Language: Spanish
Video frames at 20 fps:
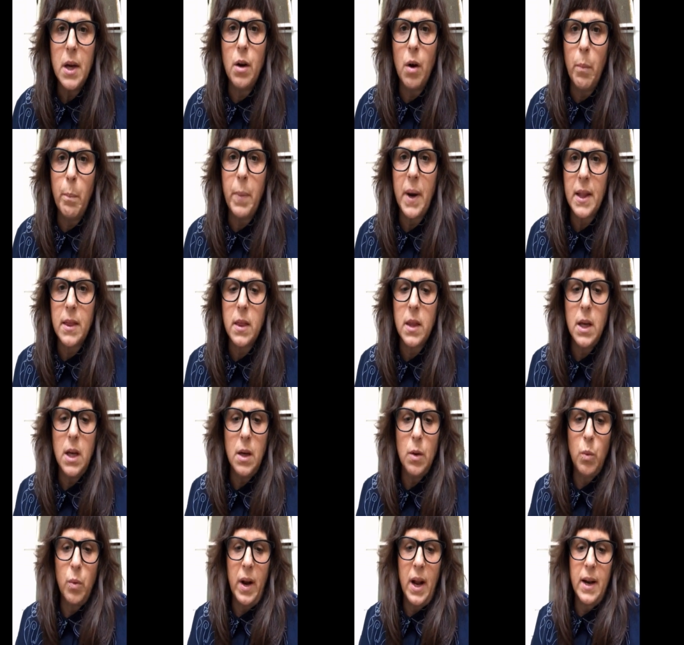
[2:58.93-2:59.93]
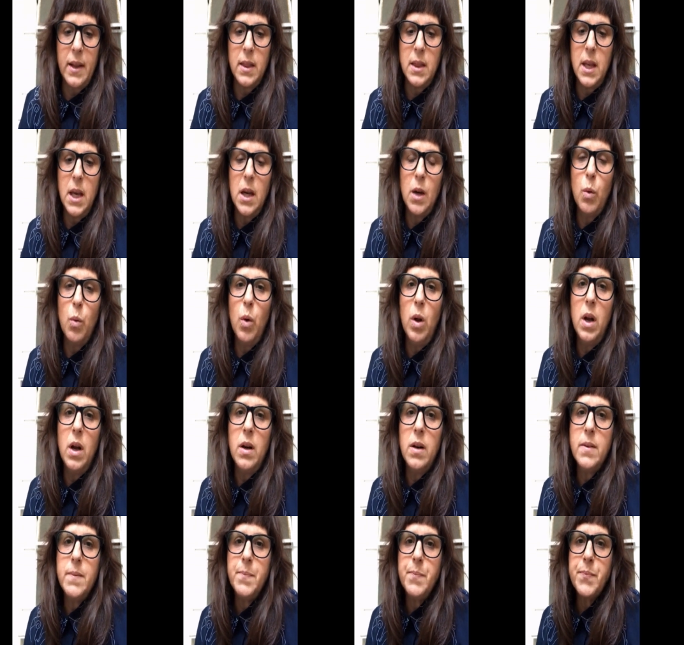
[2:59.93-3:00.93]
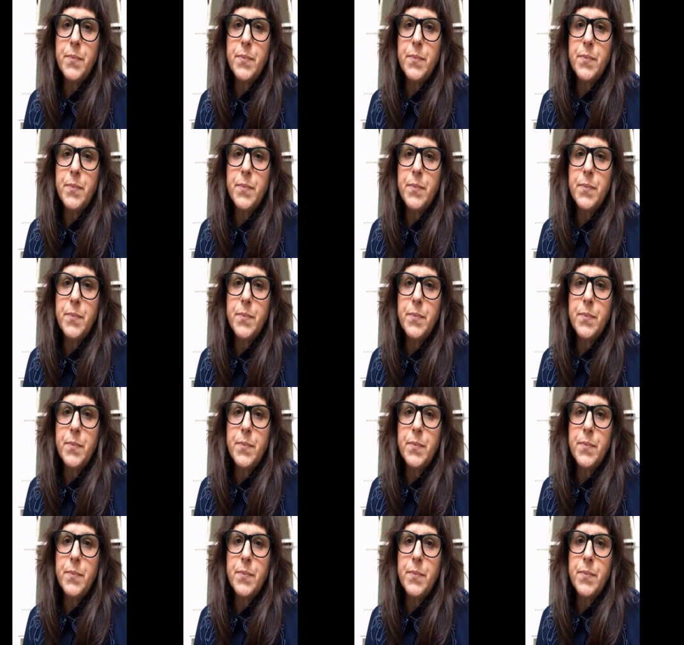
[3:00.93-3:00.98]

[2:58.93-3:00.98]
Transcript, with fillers: compartí un artículo